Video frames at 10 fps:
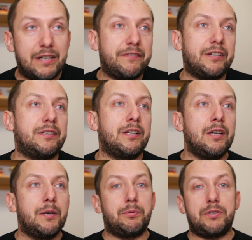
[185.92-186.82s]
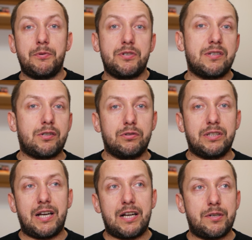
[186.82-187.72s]
nawet, potem jeszcze z cold
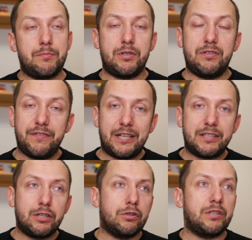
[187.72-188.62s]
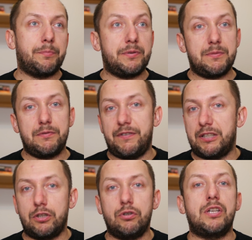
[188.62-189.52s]
crashem, czyli dwa tygodnie, powiedzmy dwa
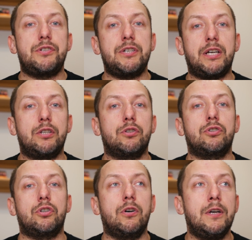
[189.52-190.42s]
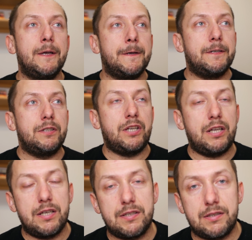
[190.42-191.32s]
tygodnie cichej, no to y,
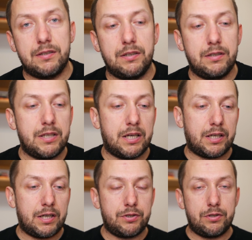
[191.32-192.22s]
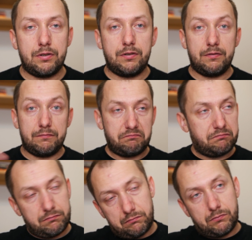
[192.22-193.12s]
nie jest y, jakaś,
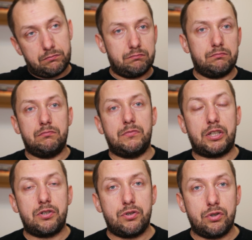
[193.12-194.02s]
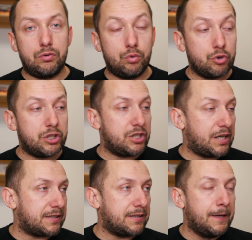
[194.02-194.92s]
mm, jakiś duży
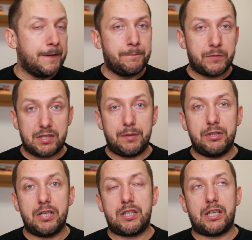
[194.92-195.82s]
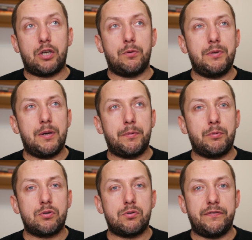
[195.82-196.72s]
czas. Czasami też takie robiłem po
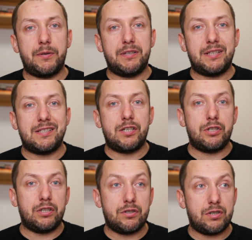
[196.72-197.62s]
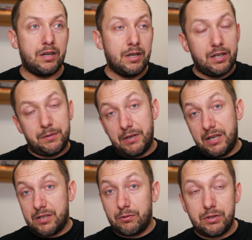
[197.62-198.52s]
prostu fermentacje ciche, że chmiel
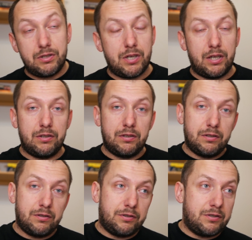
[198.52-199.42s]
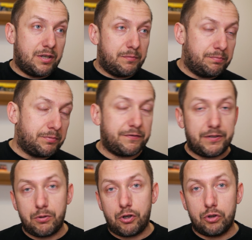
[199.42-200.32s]
leżał tydzień, tydzień
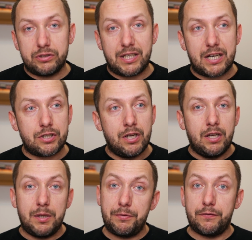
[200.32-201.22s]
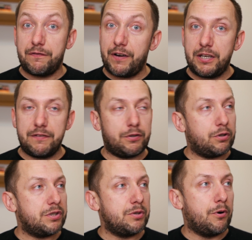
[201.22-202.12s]
trwał cold crash i piwo fajnie
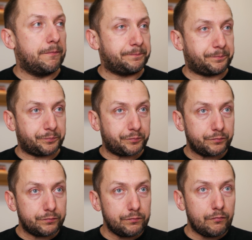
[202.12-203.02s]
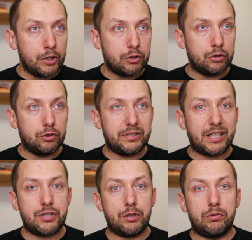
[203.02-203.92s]
wychodziło. No,
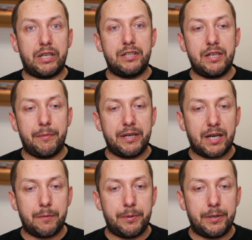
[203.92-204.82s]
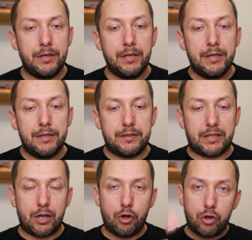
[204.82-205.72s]
także tutaj nie ma jakby
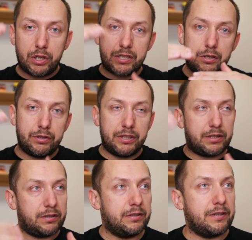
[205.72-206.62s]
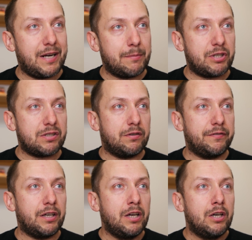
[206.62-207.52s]
takiego określonych e, ram
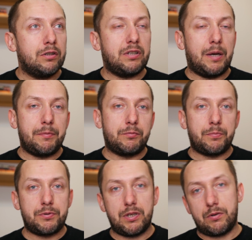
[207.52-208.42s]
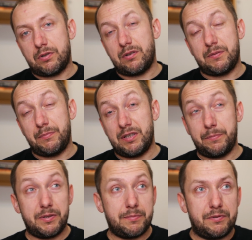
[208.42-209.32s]
czasowych, no ja bym to przyjął, że to jest między
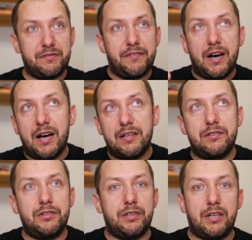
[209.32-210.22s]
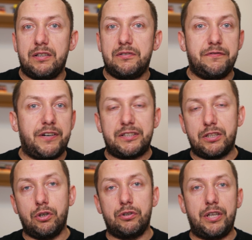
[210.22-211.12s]
powiedzmy dwa dni a dwa
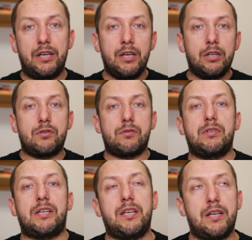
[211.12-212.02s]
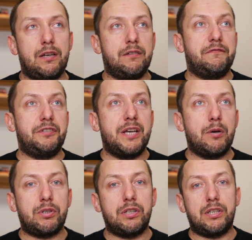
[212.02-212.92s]
tygodnie. To są takie
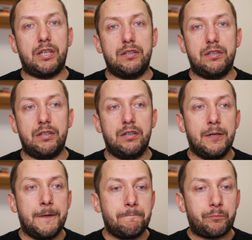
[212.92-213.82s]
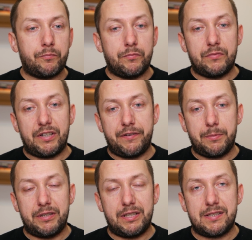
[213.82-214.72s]
widełki, kiedy mm, ta
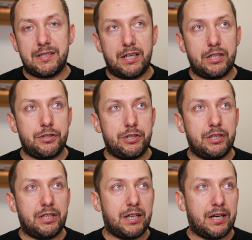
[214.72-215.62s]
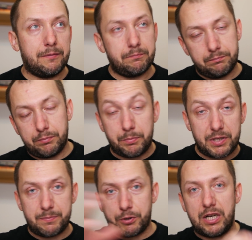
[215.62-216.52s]
fermentacja cicha
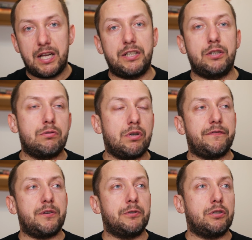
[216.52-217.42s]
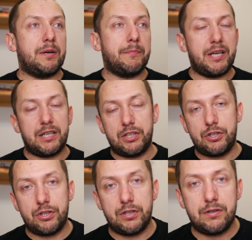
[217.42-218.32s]
poprzez przelanie do drugiego fermentora ma
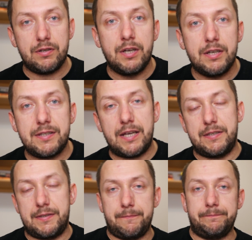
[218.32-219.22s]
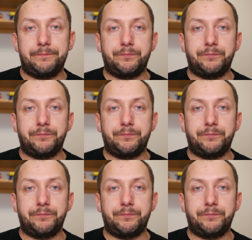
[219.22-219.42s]
jakiś e, sens.